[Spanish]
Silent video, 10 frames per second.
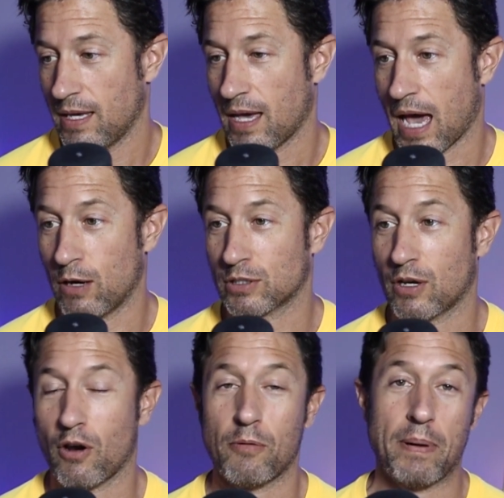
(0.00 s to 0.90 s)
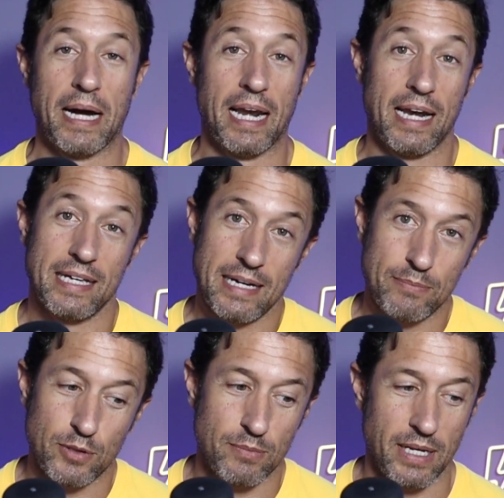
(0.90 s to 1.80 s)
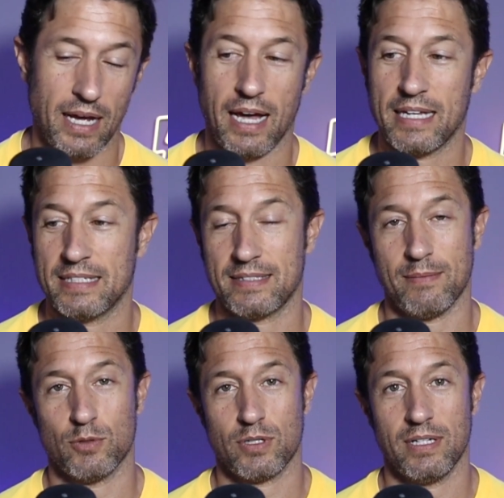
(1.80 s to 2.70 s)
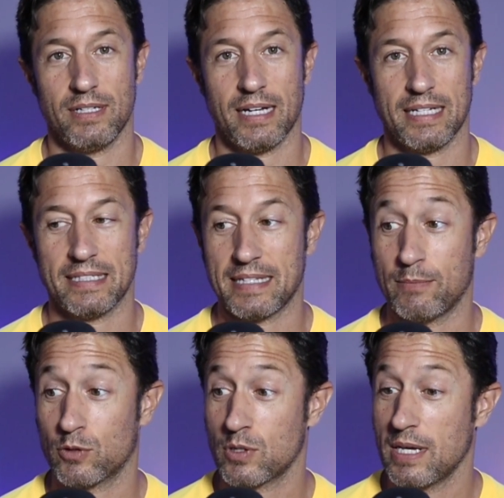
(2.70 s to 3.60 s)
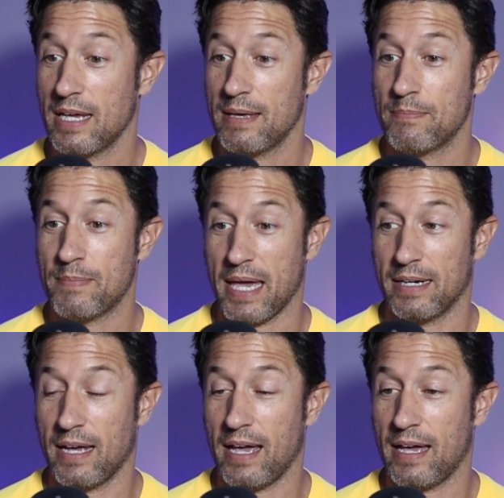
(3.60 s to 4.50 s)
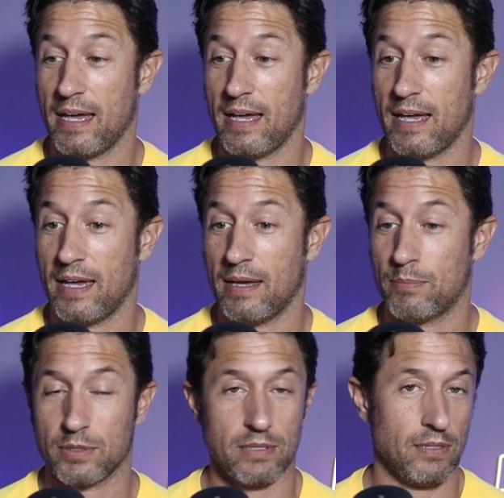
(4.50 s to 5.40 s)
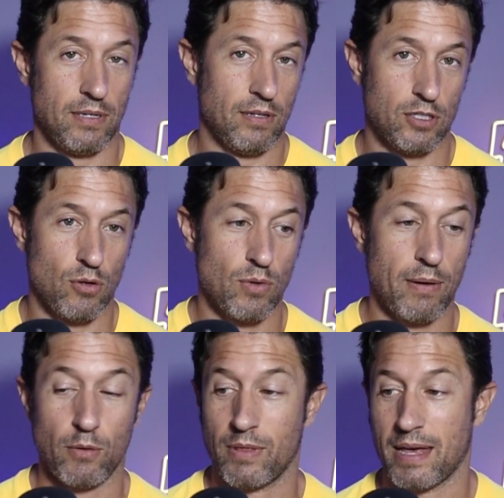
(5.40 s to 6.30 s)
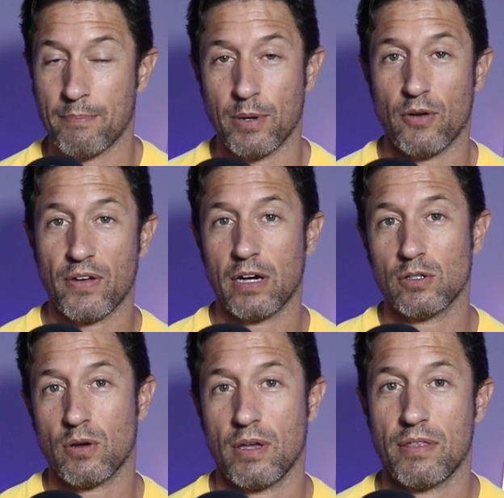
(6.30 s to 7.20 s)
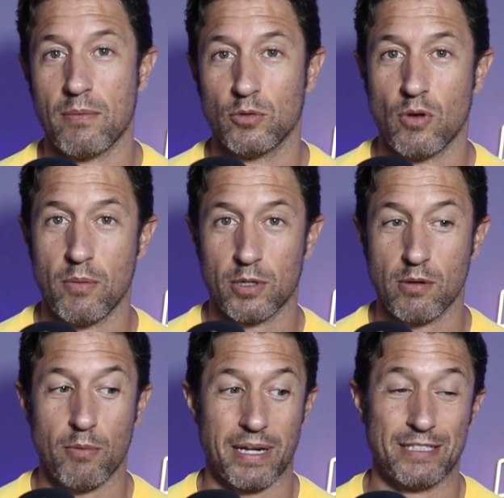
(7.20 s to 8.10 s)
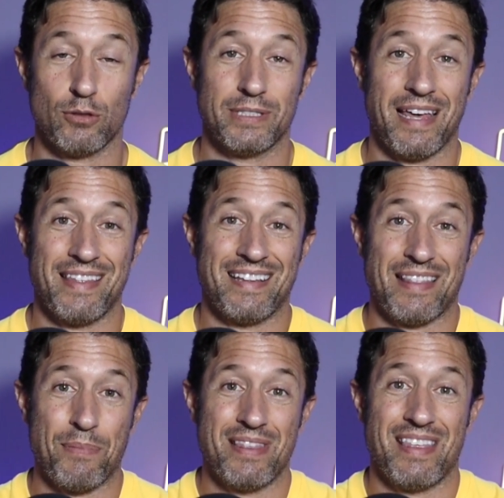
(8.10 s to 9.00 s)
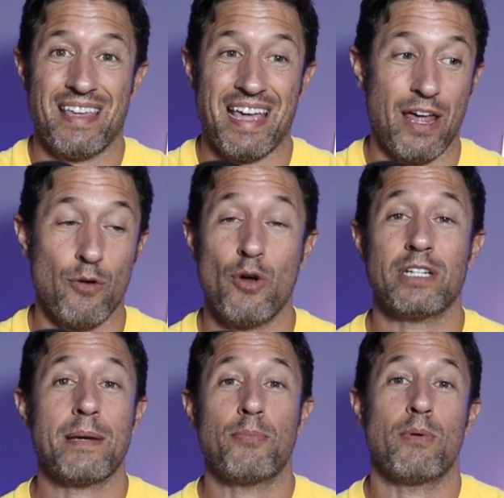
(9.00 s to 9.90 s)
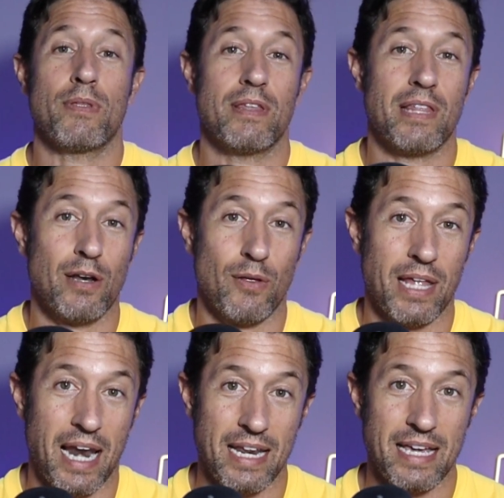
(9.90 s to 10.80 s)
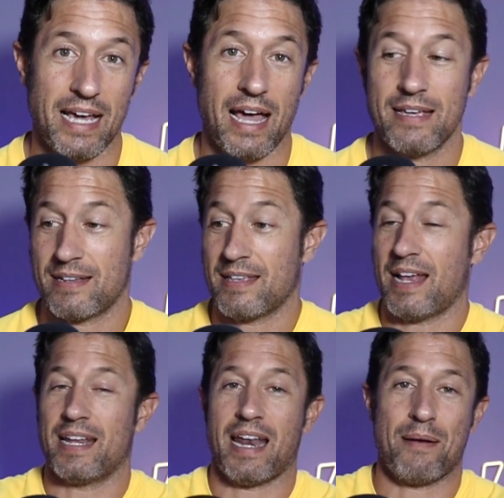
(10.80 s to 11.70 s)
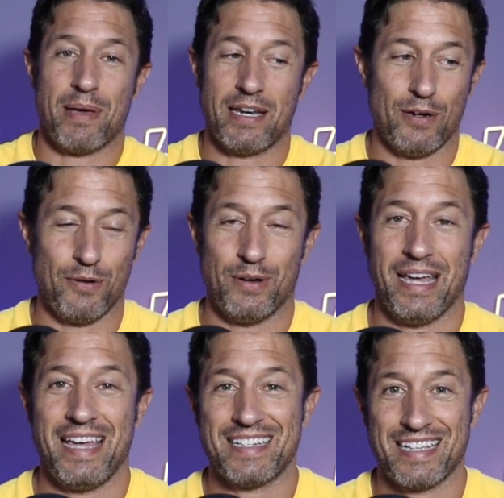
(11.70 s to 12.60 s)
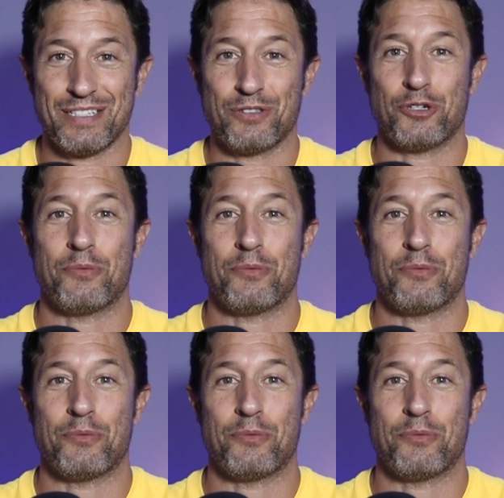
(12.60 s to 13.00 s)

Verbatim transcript: A los que no nos paga la liga, pues mira, aquí estamos, aquí estamos. Bien, eh, pues eh, lo dicho, una vergüenza. Pero fijaos lo que dice el mundo deportivo, porque estos ya directamente ya no es que publiciten lo de la liga y señalen al Madrid, no, es que estos